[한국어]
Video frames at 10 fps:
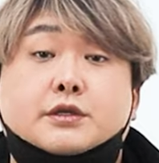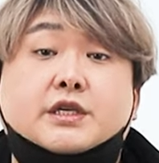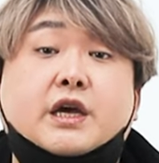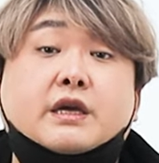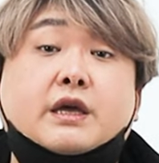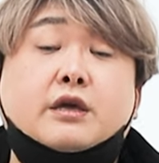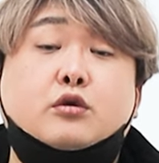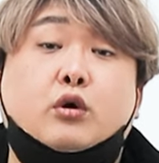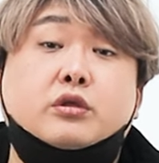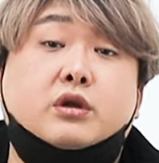CIA
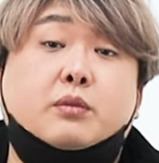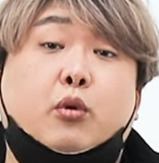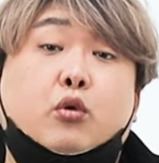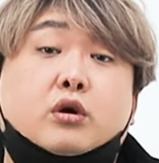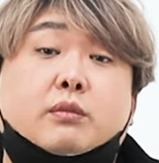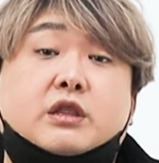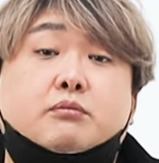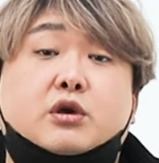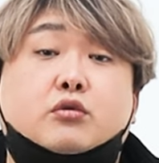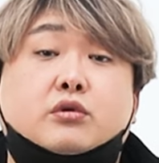요원들의 보고를
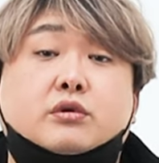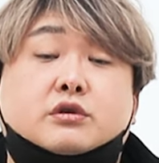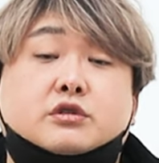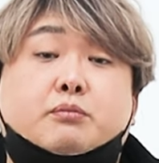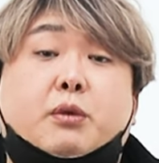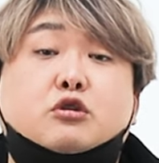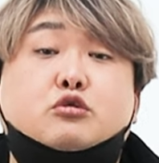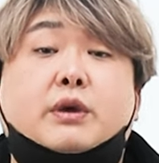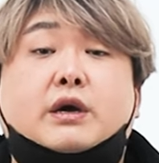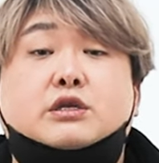받은 미국은 그저
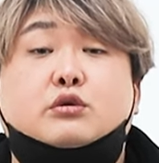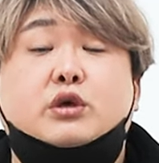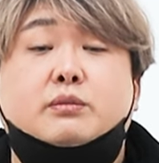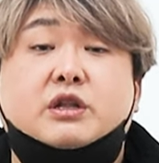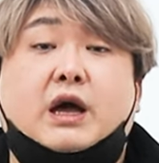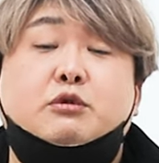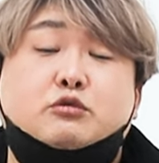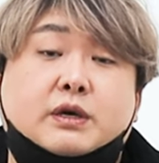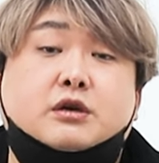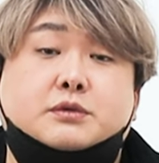뻘쭘해가지고 입을 다물
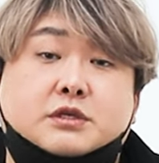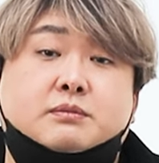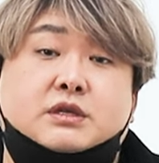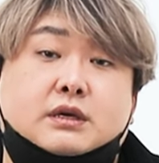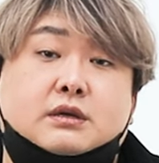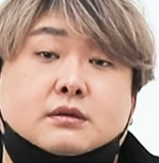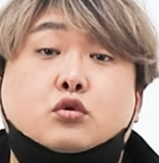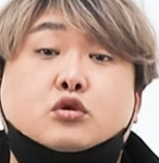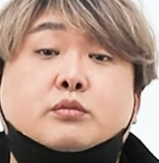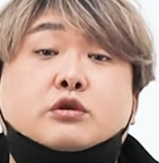수밖에 없었습니다.
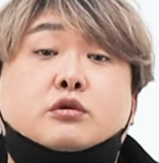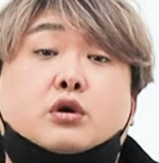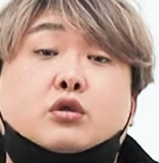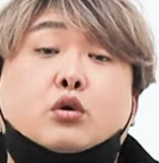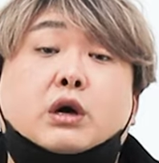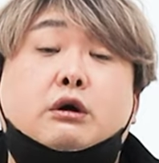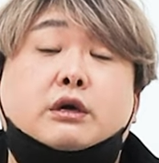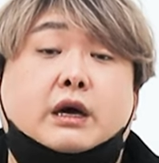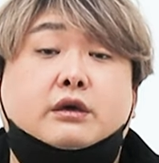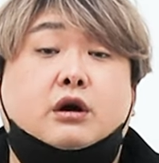소수민족
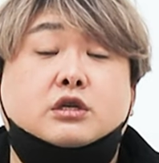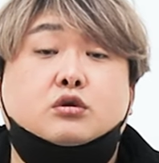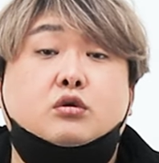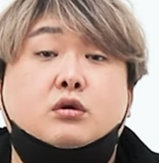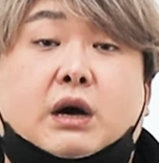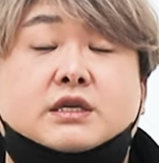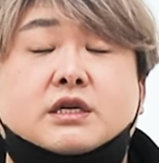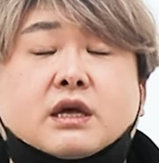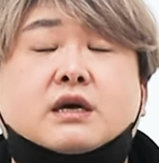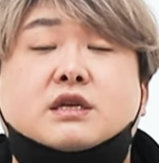전통가옥에 낚여가지고
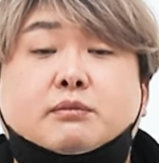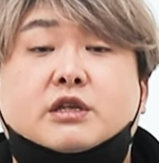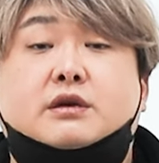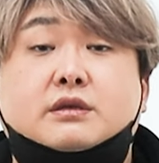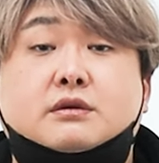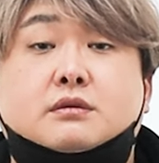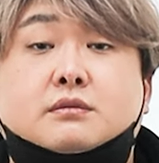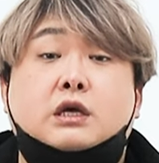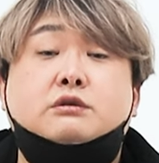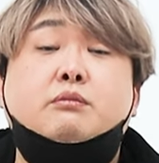망신을 당한 셈이니까요.
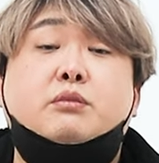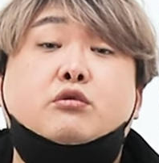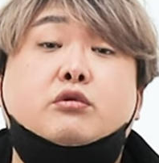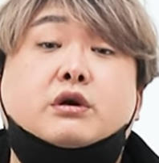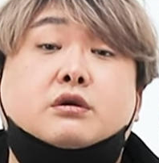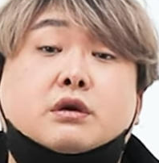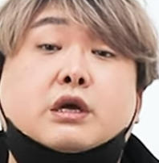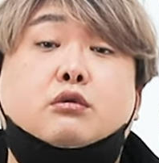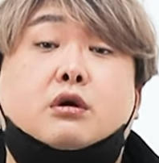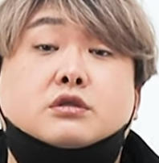하지만 미국이
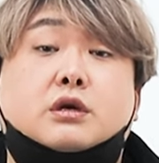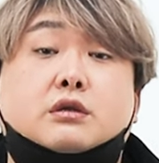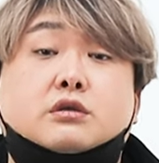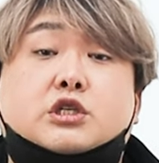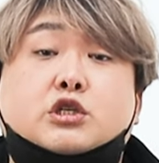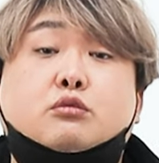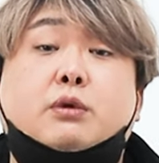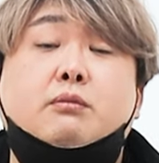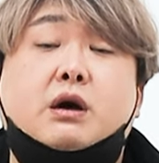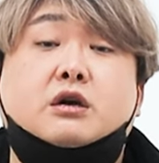그렇게도 걱정하던 지구
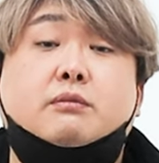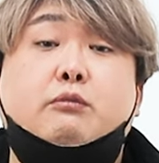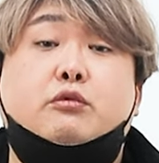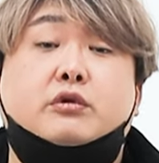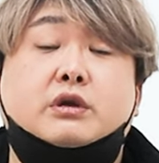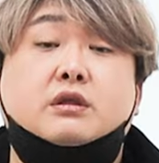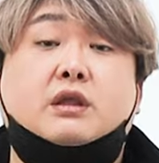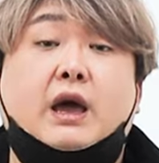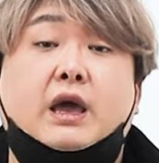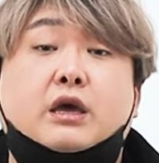멸망급의 무기는
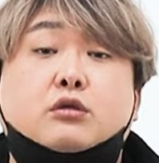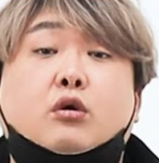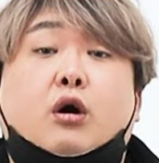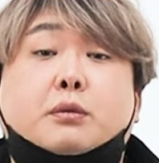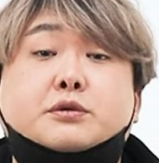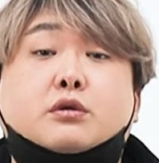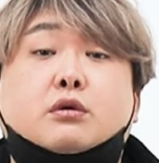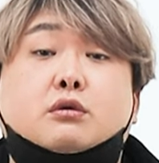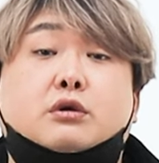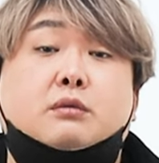다행히도 없었던
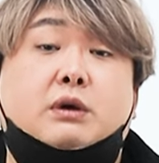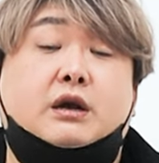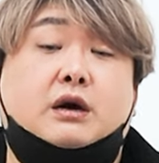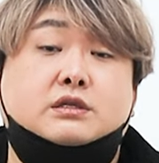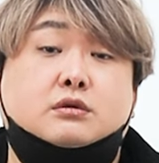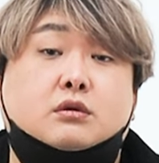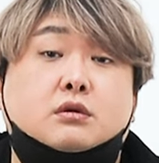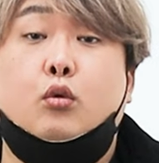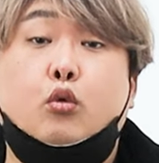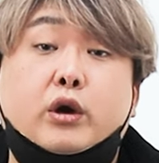걸로
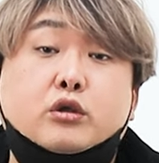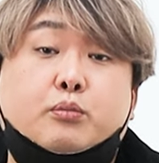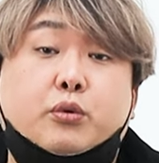결말나가지고 오해도